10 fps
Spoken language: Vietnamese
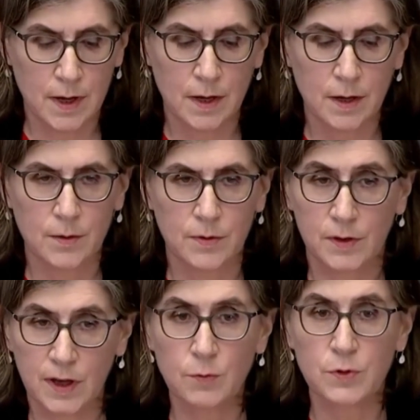
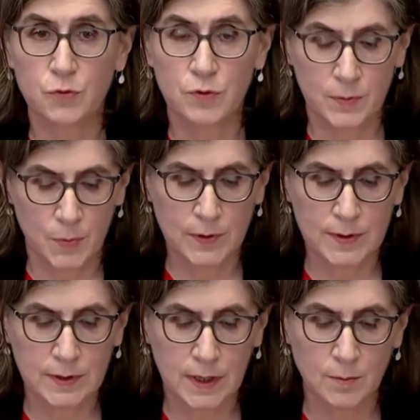Geneva vào ngày thứ Năm
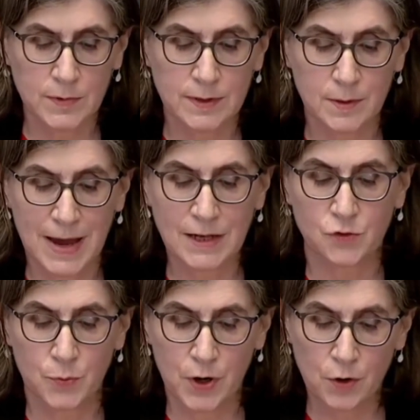18
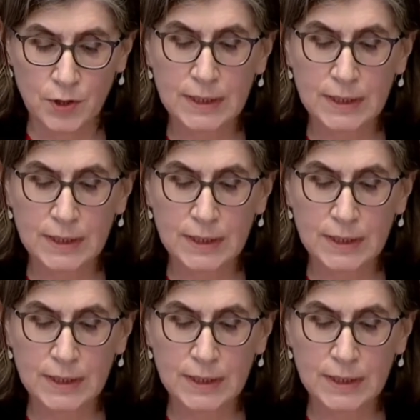tháng 2